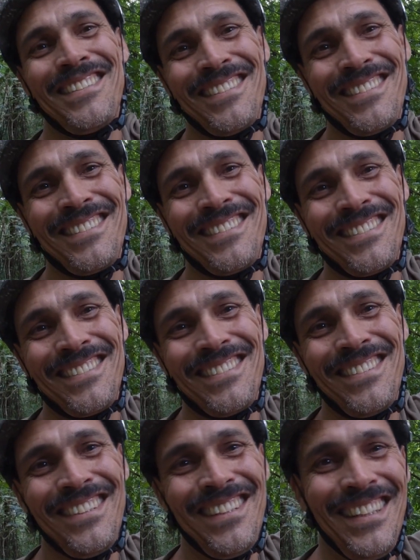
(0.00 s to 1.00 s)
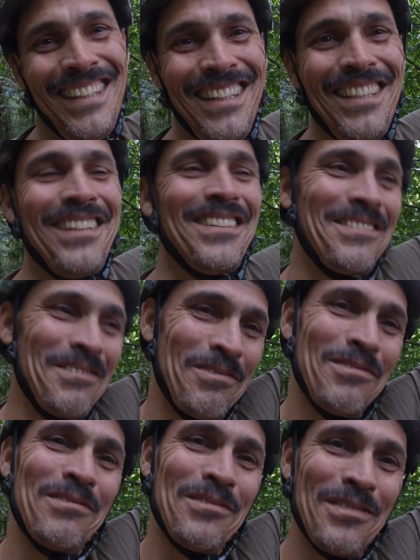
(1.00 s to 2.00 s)
é, polêmica, né? É.
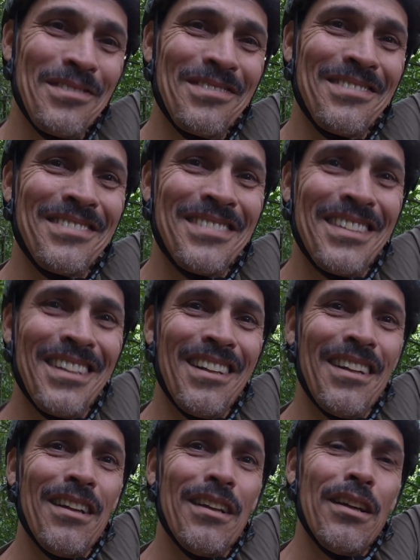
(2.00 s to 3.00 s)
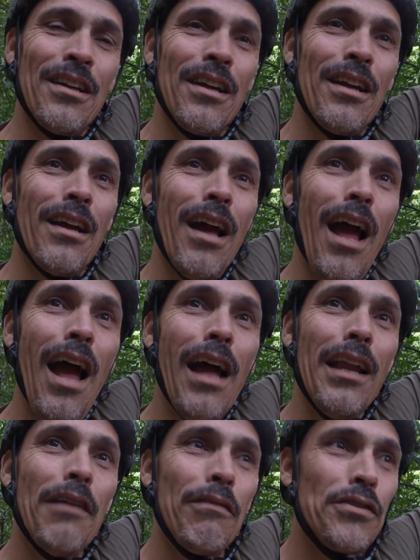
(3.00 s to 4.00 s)
Entre várias, mais uma polêmica.
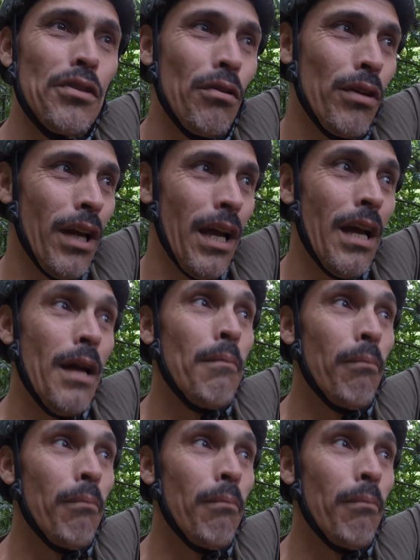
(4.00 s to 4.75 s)
É, né? Fazer o quê?